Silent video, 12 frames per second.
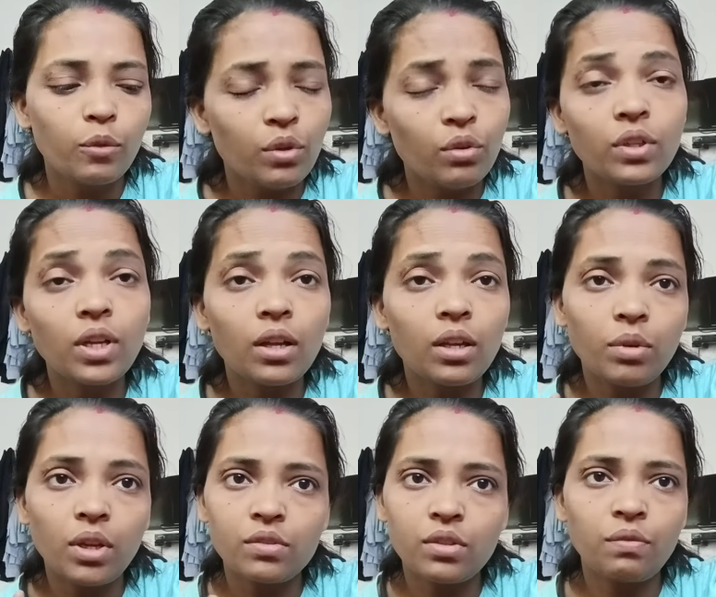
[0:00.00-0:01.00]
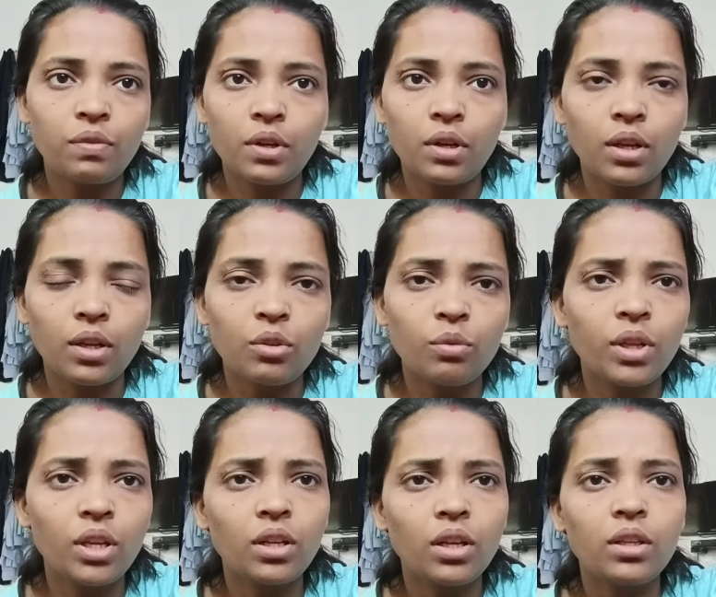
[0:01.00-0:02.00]
तो इन्होंने कहा कि मेरा सर फट रहा है तो
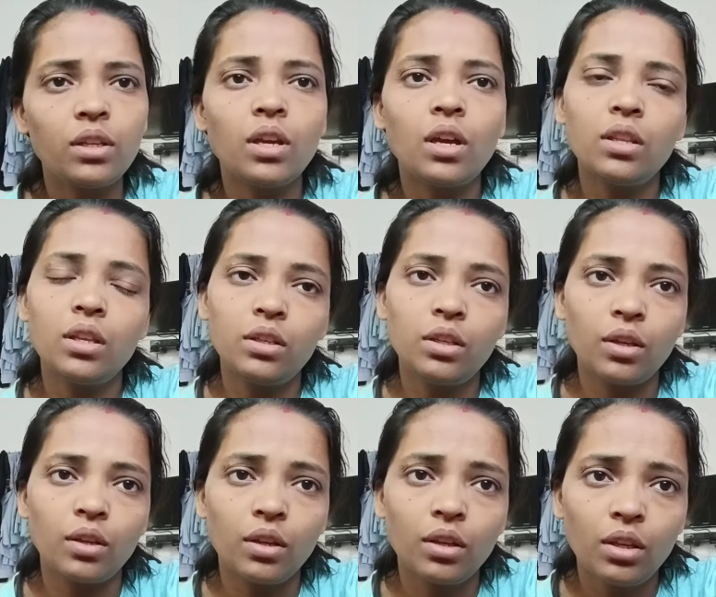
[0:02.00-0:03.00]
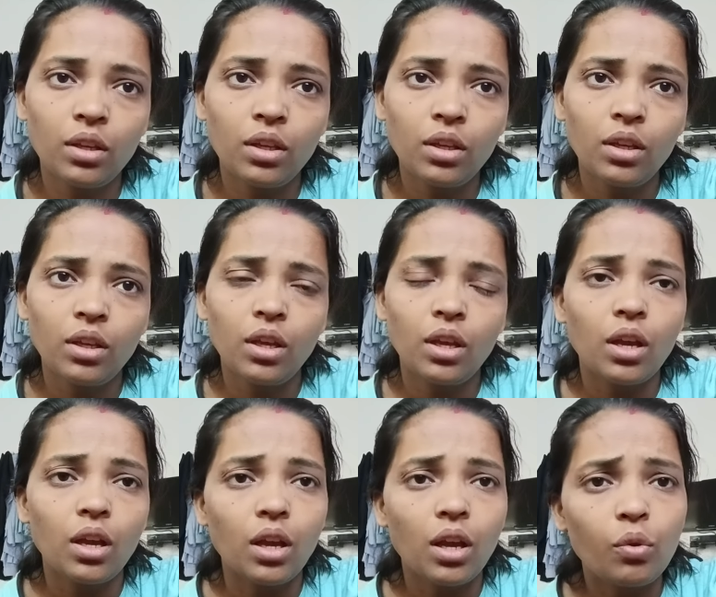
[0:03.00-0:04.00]
मैंने कहा कि यार देखिए
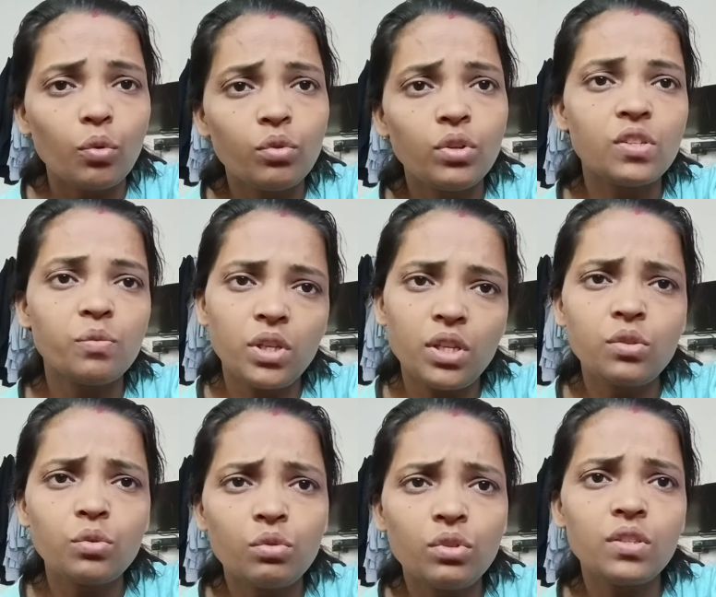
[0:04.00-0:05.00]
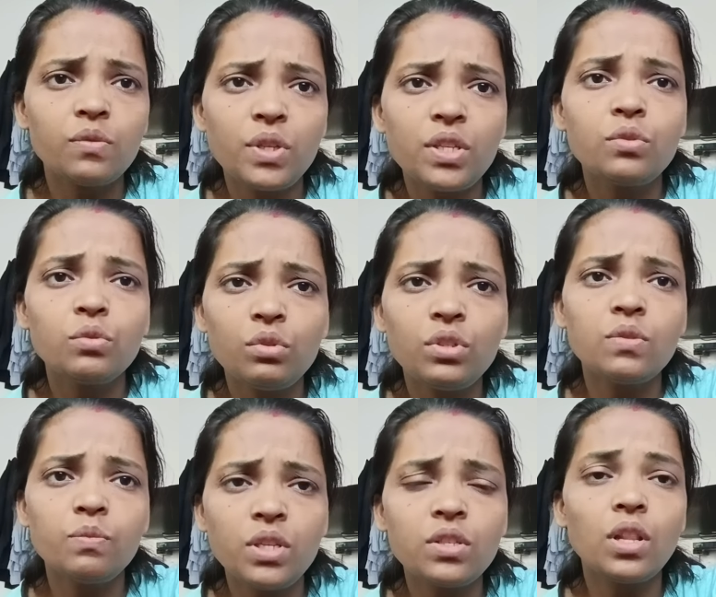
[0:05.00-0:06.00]
उन्नीस बीस उन्नीस बीस उन्नीस
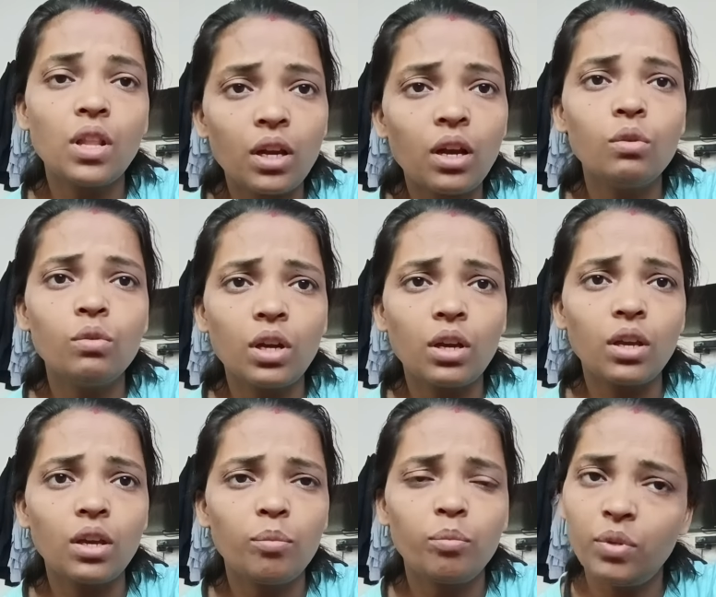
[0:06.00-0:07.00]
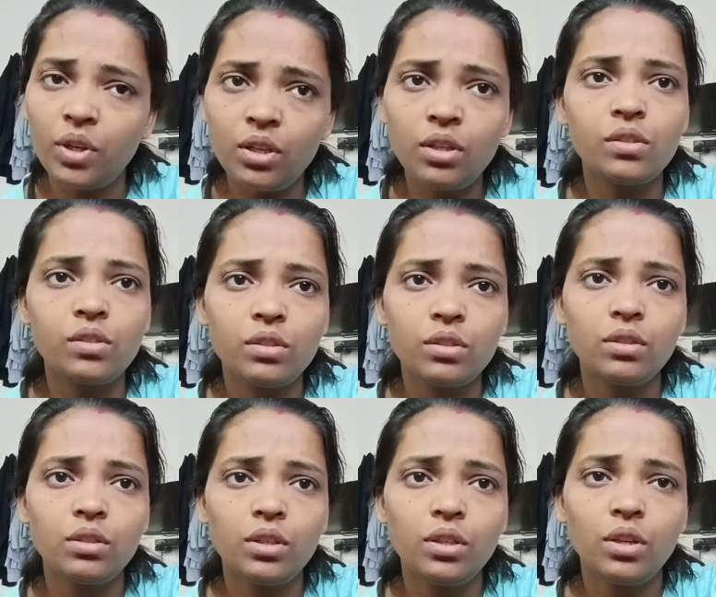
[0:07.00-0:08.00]
बीस लगा हुआ है प्लीज़
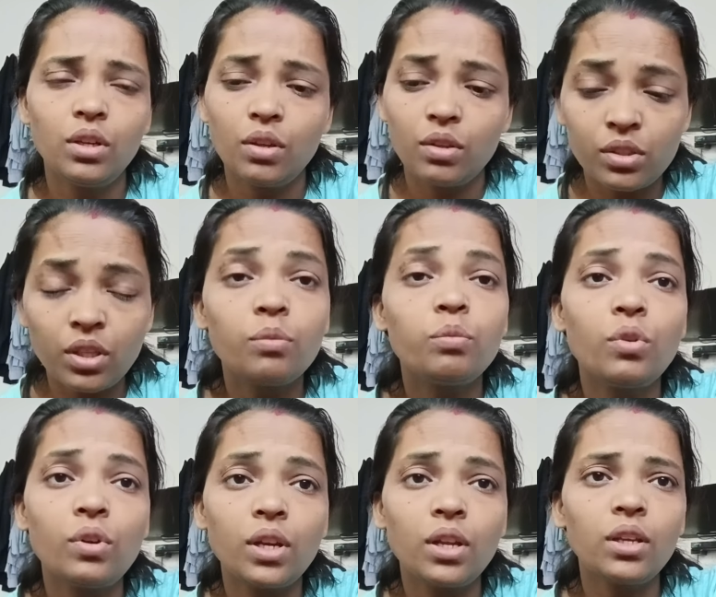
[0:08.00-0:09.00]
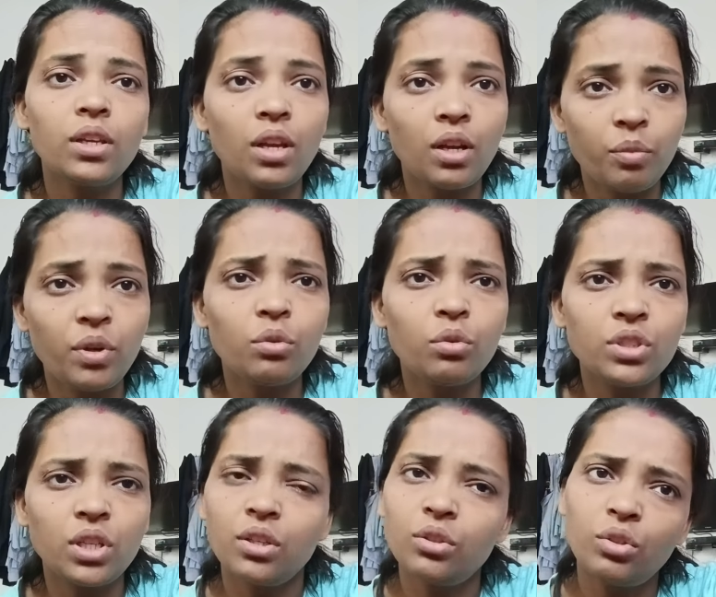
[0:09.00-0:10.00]
सर बोल रहा है कि एडमिट हो
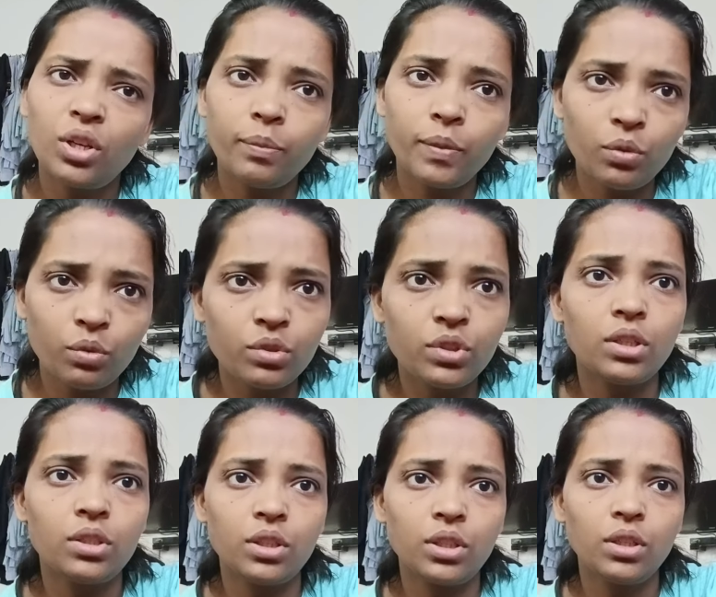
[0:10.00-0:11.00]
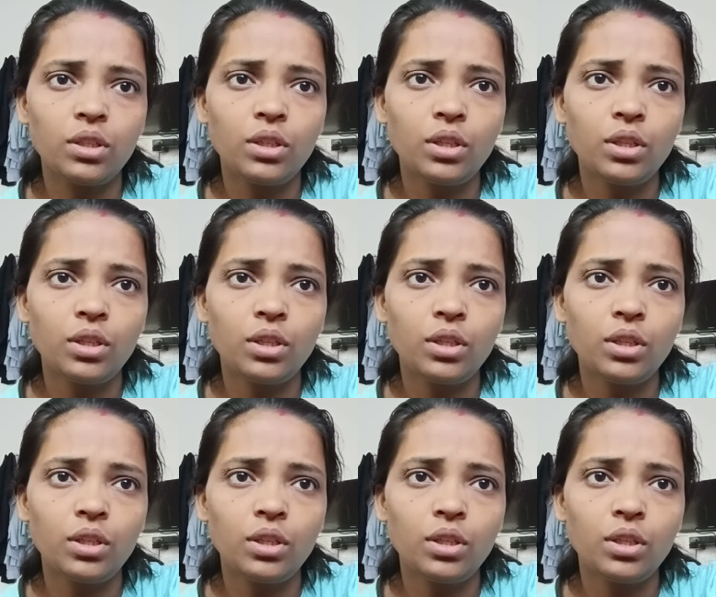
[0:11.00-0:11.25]
जाइए तो एडमिट हो जाइए